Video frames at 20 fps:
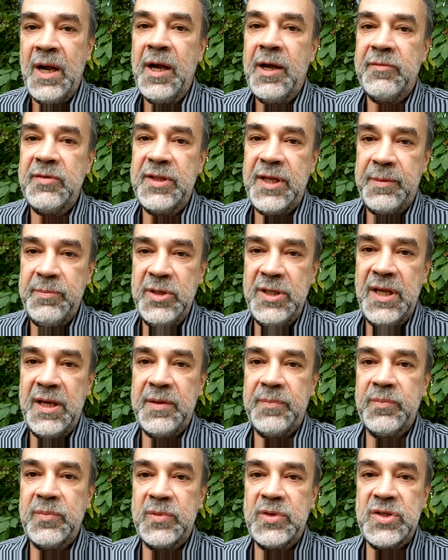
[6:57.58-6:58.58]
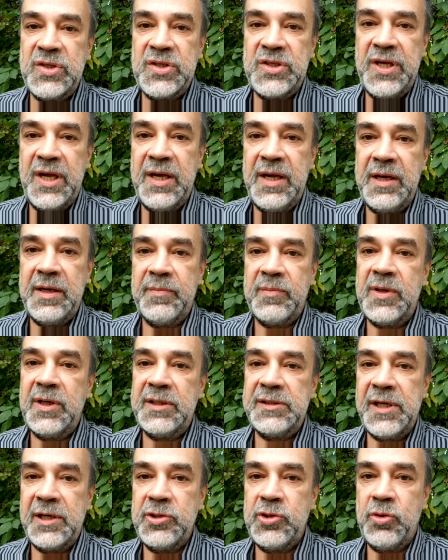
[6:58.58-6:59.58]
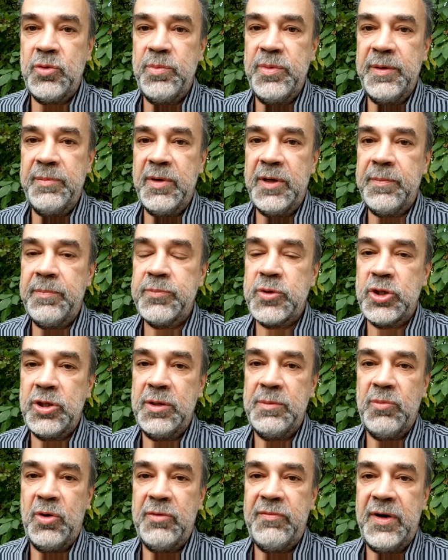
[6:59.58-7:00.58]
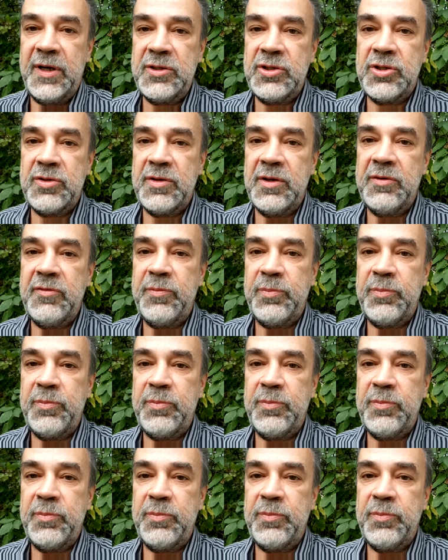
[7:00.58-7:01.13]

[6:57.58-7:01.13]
Witaminę C radziłbym przyjmować w